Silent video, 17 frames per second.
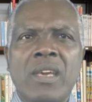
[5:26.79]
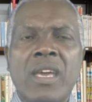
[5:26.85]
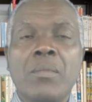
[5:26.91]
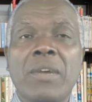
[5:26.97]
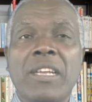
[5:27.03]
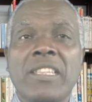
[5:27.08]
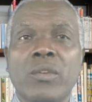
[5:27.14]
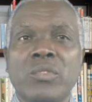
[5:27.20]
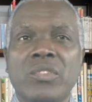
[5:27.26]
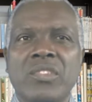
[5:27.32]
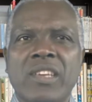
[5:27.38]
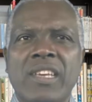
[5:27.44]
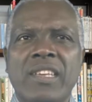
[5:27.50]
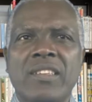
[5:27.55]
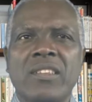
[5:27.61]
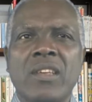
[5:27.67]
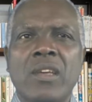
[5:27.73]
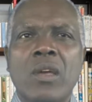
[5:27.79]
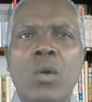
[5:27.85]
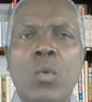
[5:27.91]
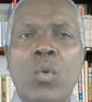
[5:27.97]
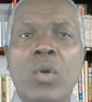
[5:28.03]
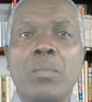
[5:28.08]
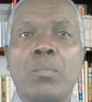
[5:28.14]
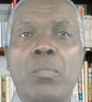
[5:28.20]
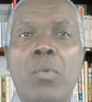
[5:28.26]
Em Mateus 6,
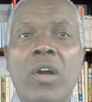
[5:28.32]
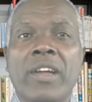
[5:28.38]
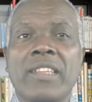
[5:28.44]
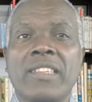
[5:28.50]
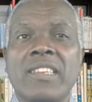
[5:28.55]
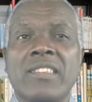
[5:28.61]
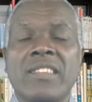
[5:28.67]
o hipócrita